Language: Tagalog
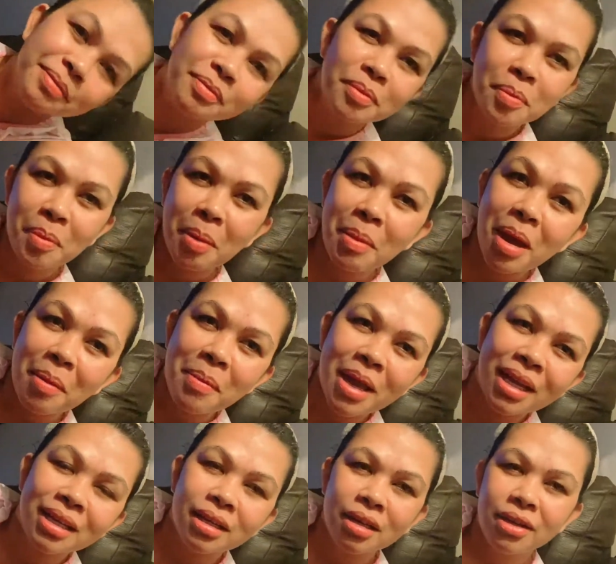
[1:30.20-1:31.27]
Pabebe.
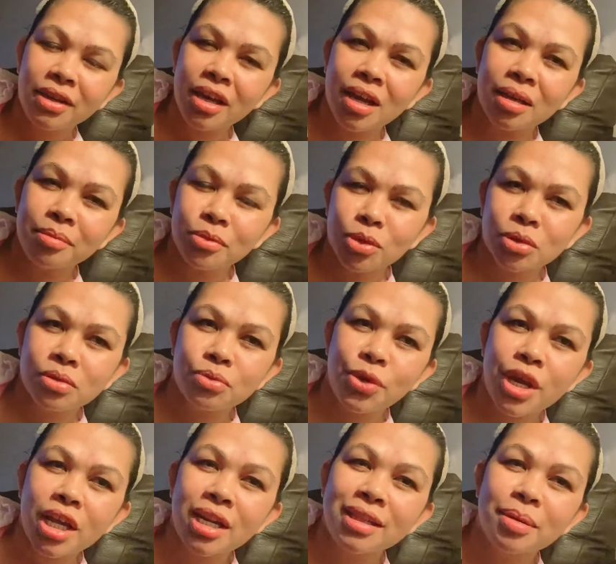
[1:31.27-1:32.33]
Yan. Mo,
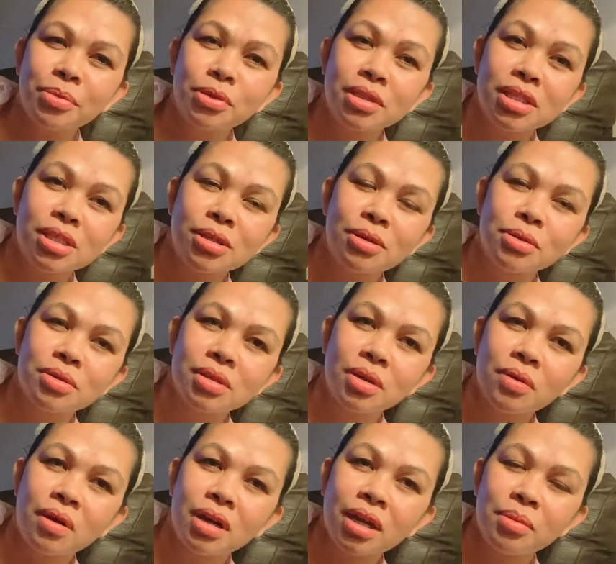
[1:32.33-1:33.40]
muhirit na po ni si Rosa o
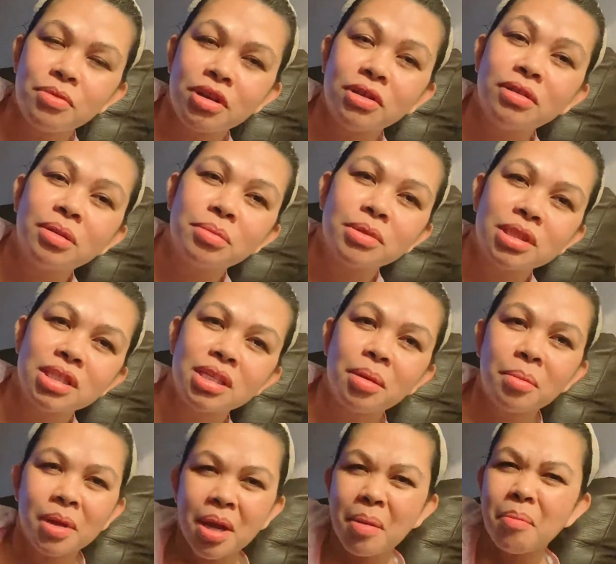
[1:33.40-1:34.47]
kay Mingon na po ni siya.
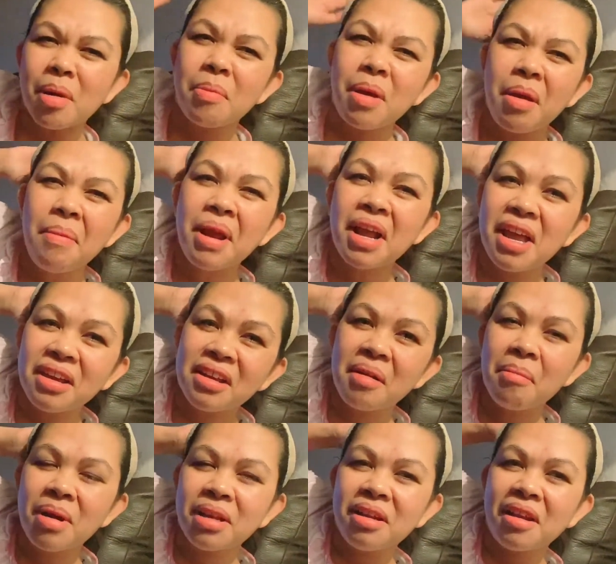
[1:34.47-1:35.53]
Pabebe ka ika
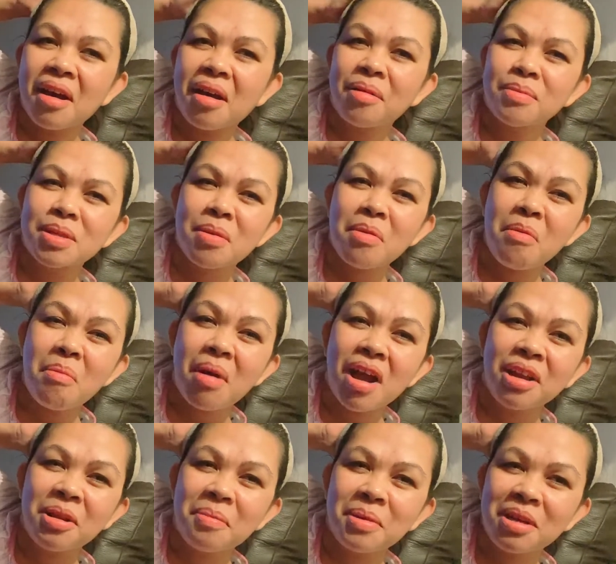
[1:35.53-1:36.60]
madam. Sa umban
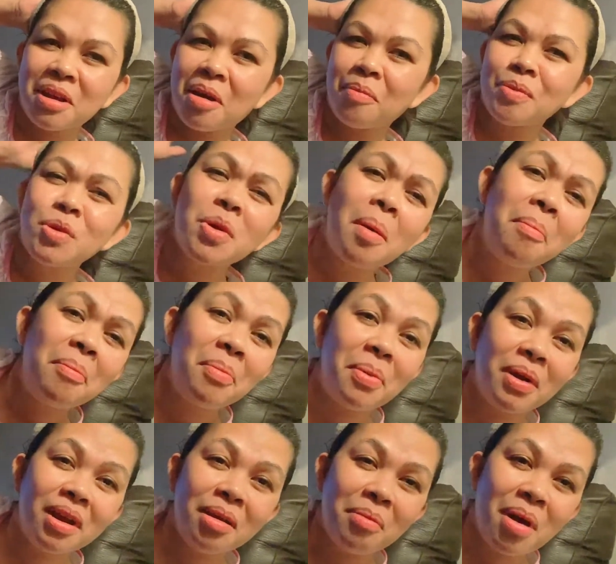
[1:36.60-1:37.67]
na madam.
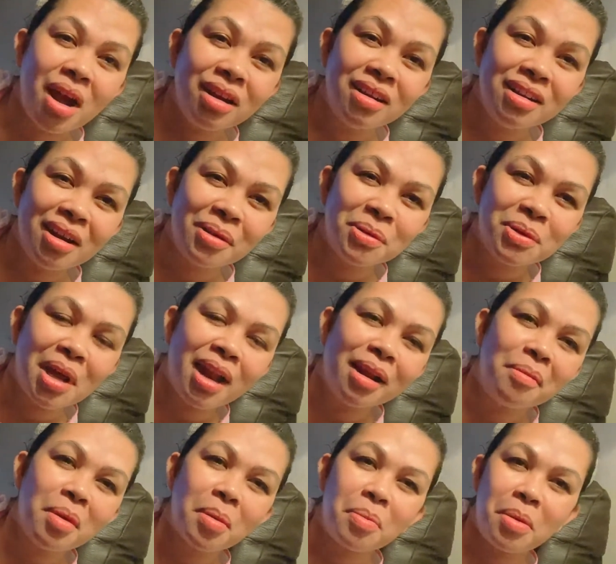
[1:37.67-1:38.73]
Siyempre, bana na ako na
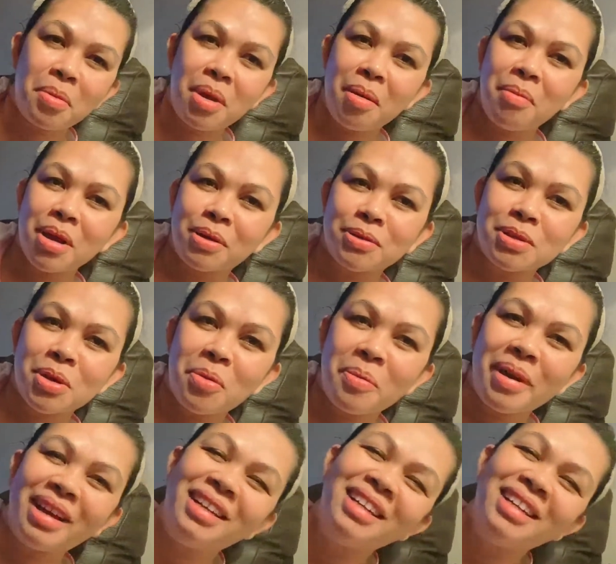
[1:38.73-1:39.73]
alam magpabebe ko sa umban.